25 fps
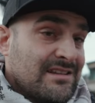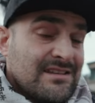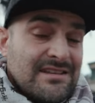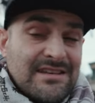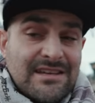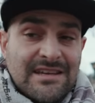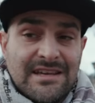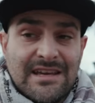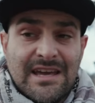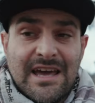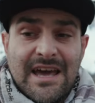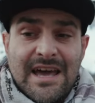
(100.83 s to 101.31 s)

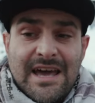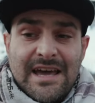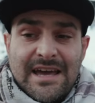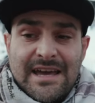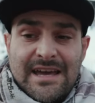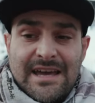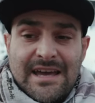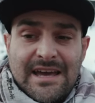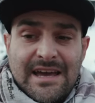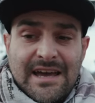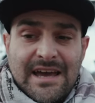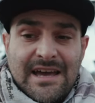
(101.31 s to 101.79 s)
di
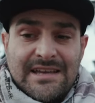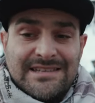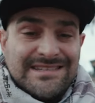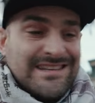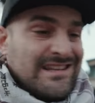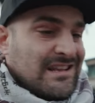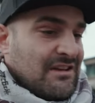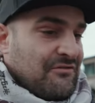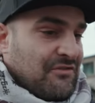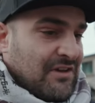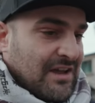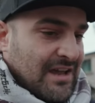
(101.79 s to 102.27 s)
eh,
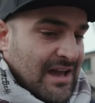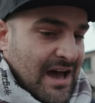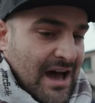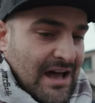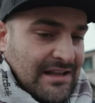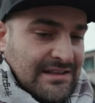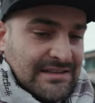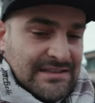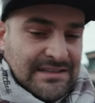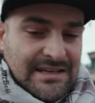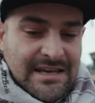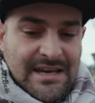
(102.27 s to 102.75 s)

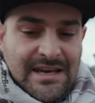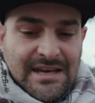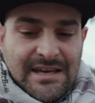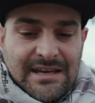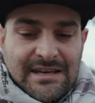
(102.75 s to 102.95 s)
significati.